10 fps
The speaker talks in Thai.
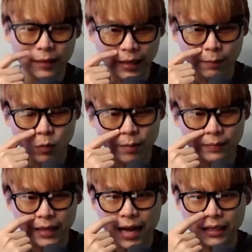นะครับความ
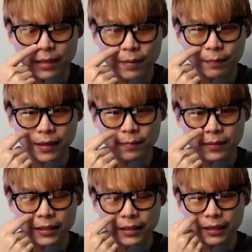ยากที่มันเพิ่ม
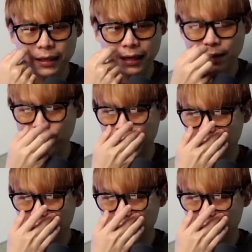ขึ้นนะครับ